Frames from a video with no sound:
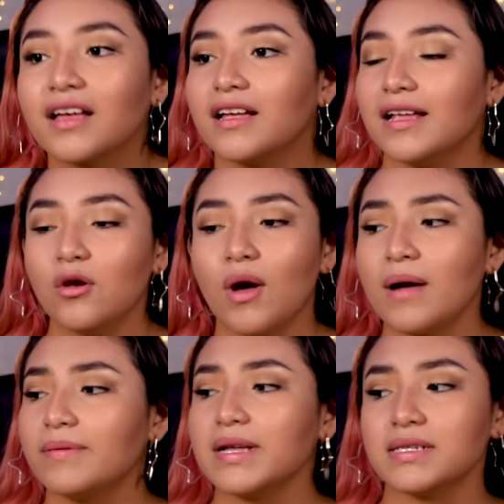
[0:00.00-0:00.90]
y lo
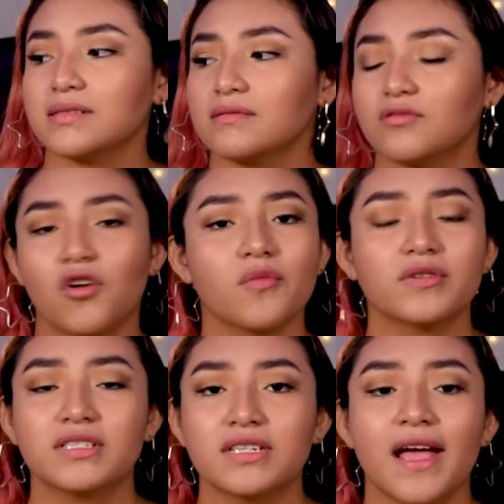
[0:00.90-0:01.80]
abras
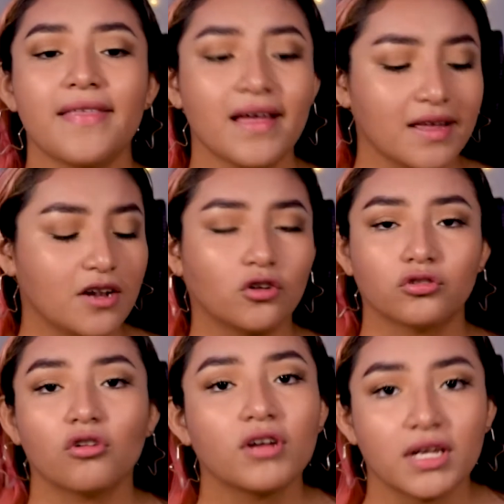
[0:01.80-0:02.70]
como si nada y lo
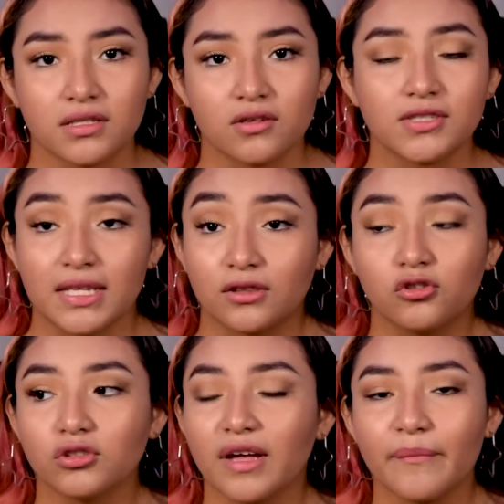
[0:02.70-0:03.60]
toques. O sea,
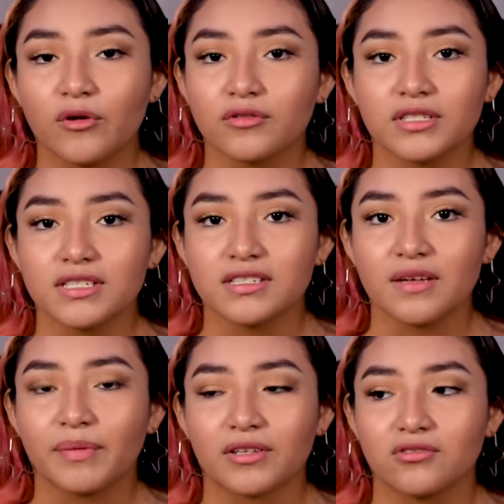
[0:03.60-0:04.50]
yo tampoco sé si
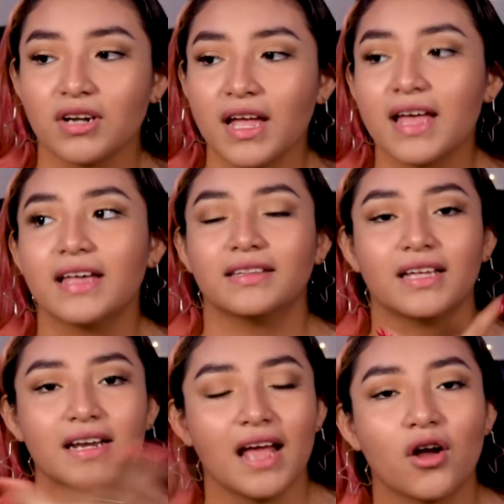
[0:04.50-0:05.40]
esa persona
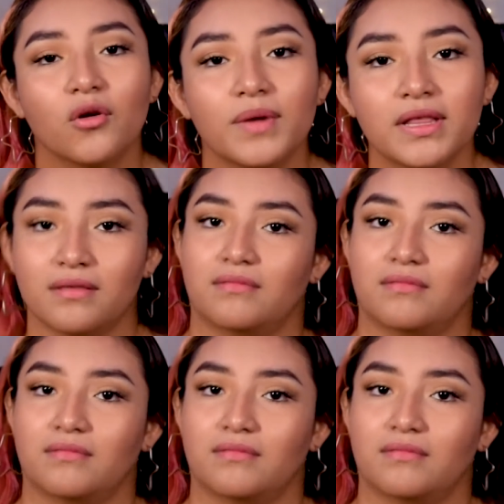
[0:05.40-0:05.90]
tenía COVID.